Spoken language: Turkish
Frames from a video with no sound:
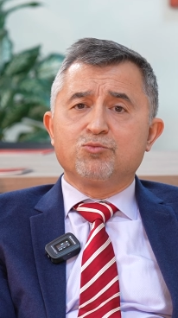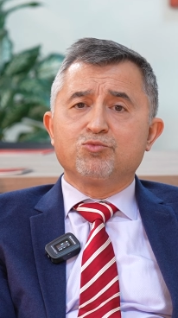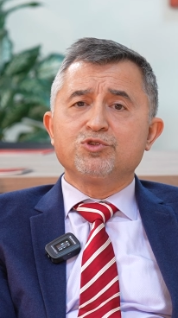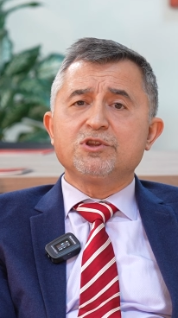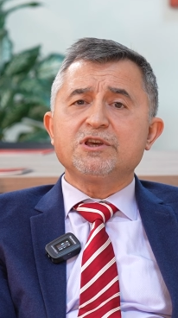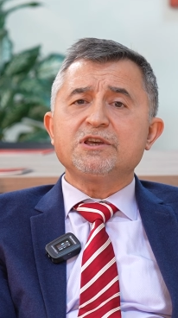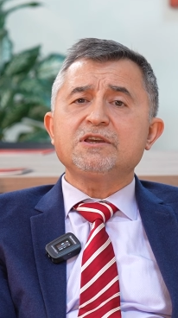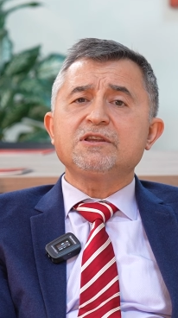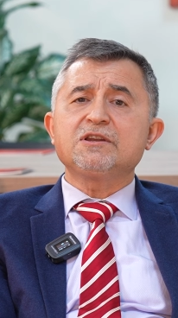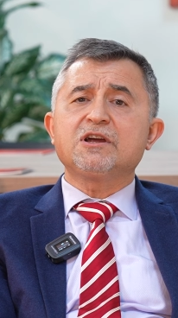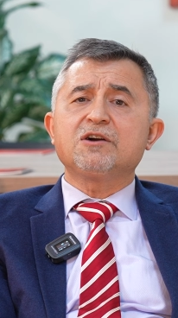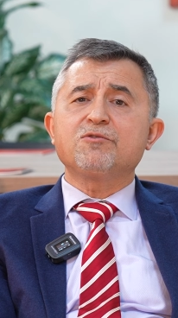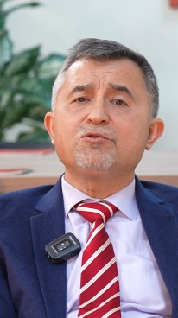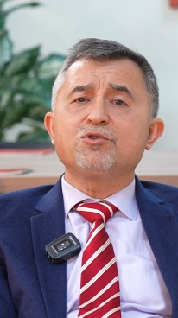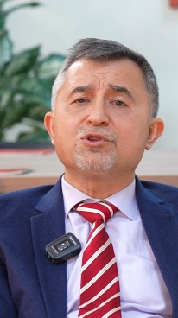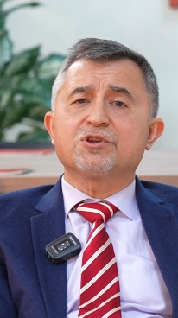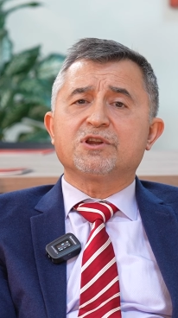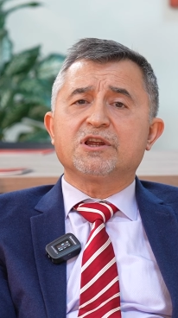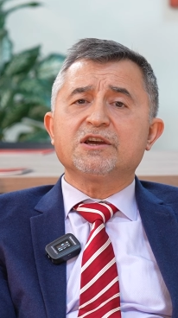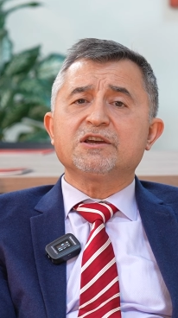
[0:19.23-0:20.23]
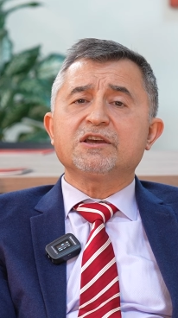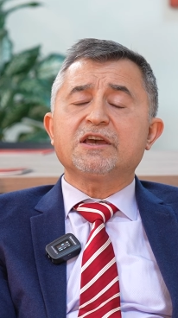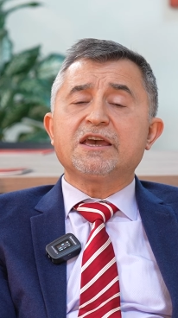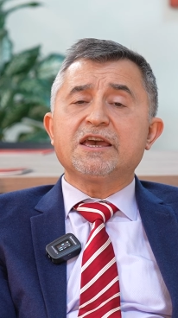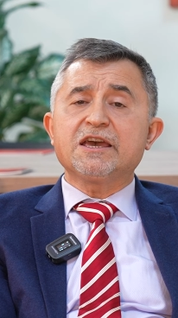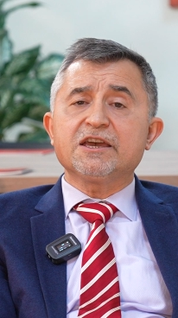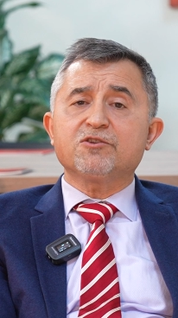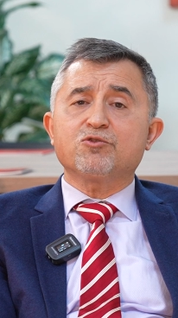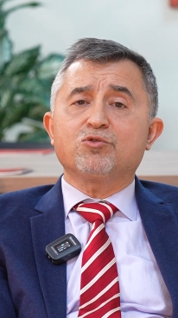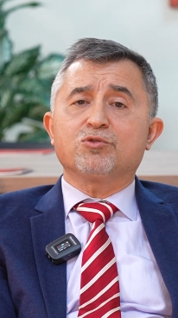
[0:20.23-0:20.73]
Buna ilave olarak
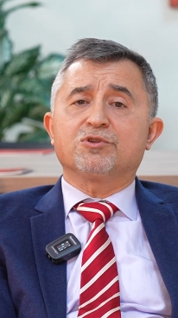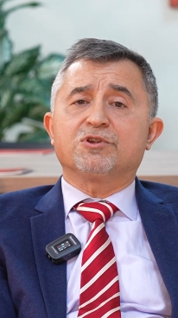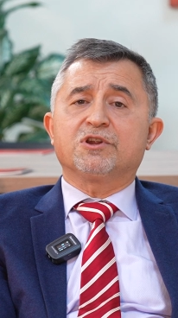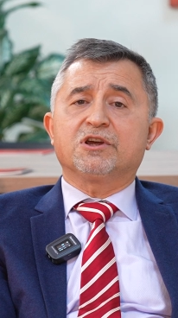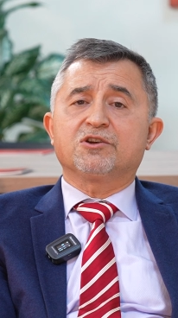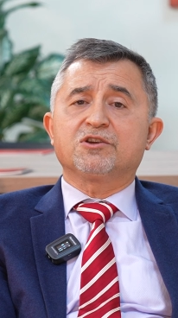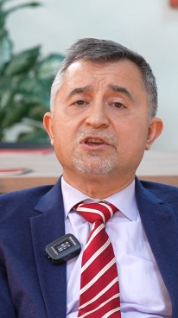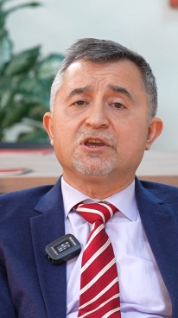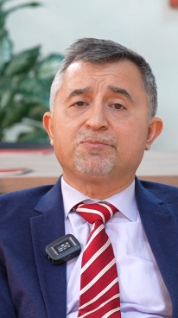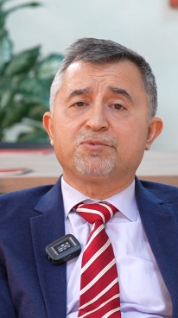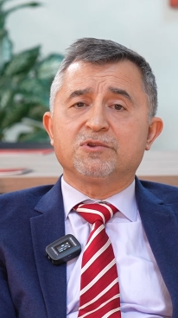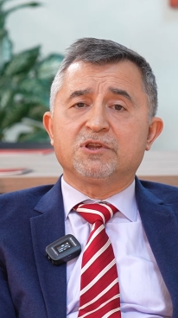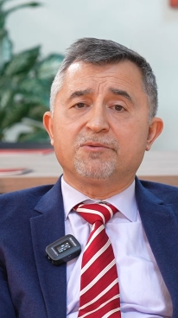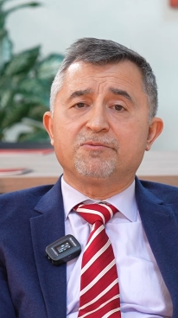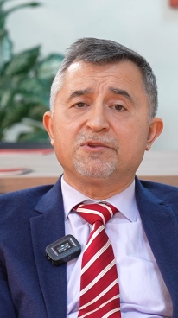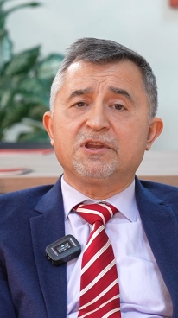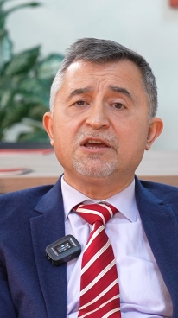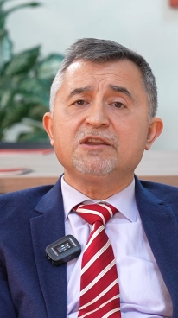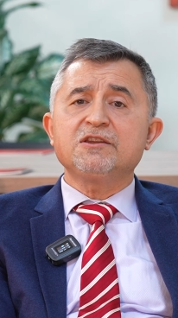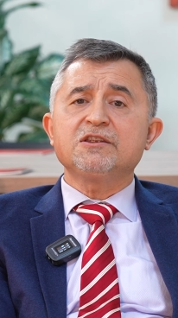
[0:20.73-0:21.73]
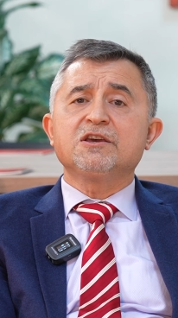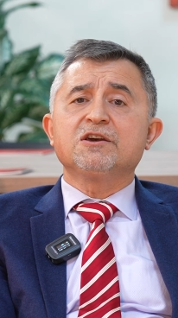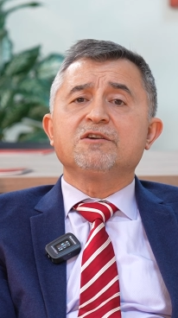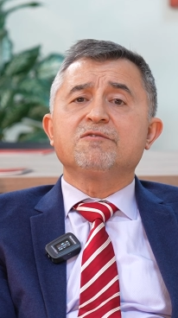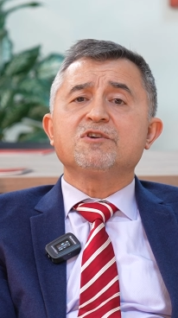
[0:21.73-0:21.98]
ek olarak yapılabilen